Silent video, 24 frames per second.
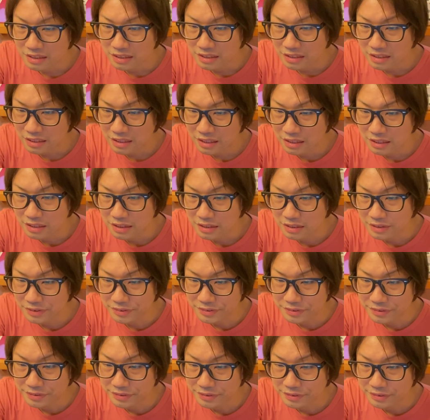ね。
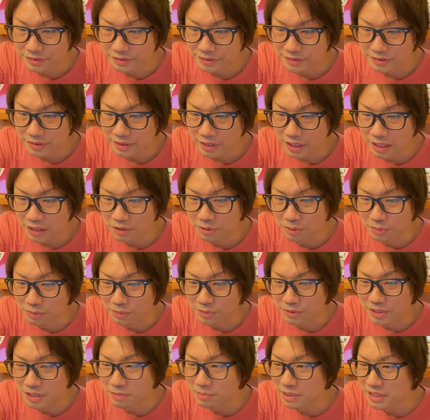で、あとこ
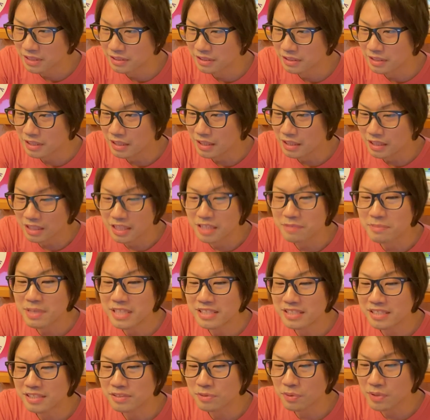の奇抜、鬼
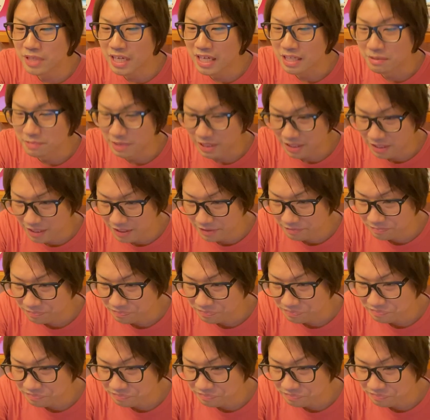滅の刃ね。